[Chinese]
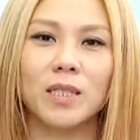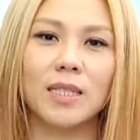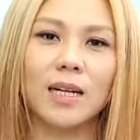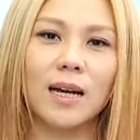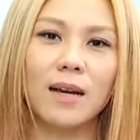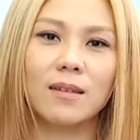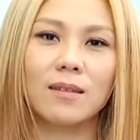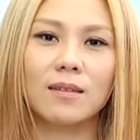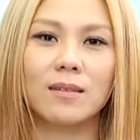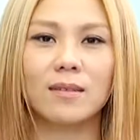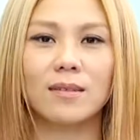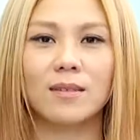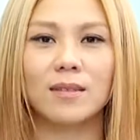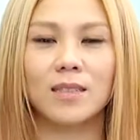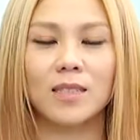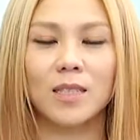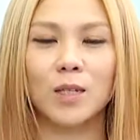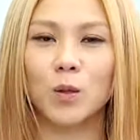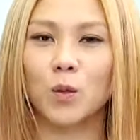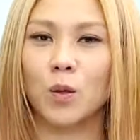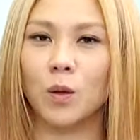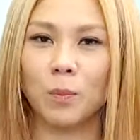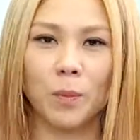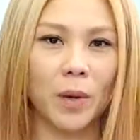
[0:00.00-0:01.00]
家了。
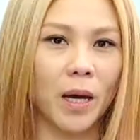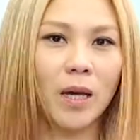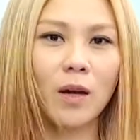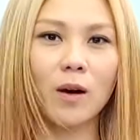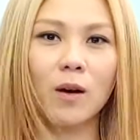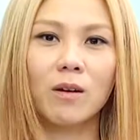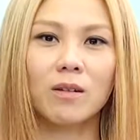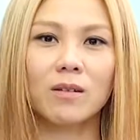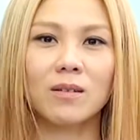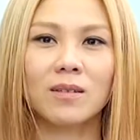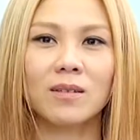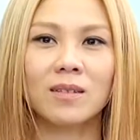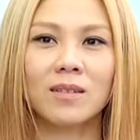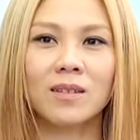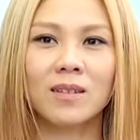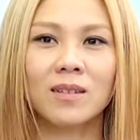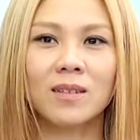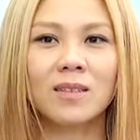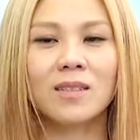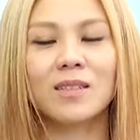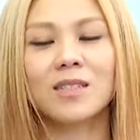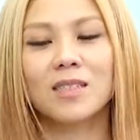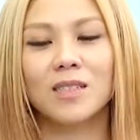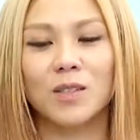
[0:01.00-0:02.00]
结果没有，
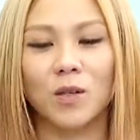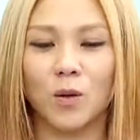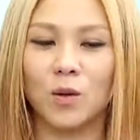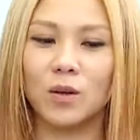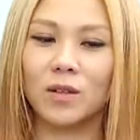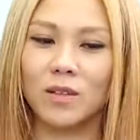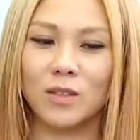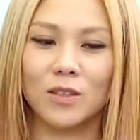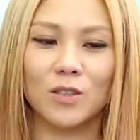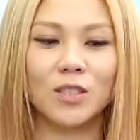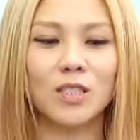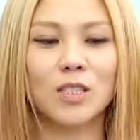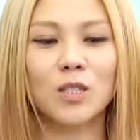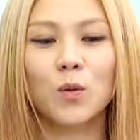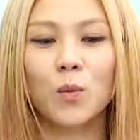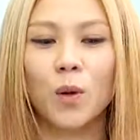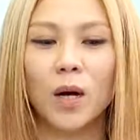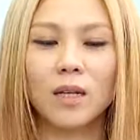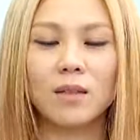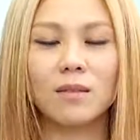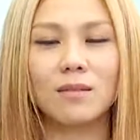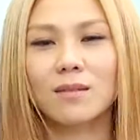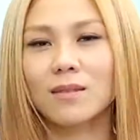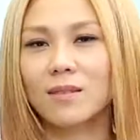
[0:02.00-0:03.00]
洗
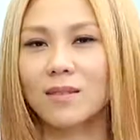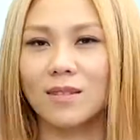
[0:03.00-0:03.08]
完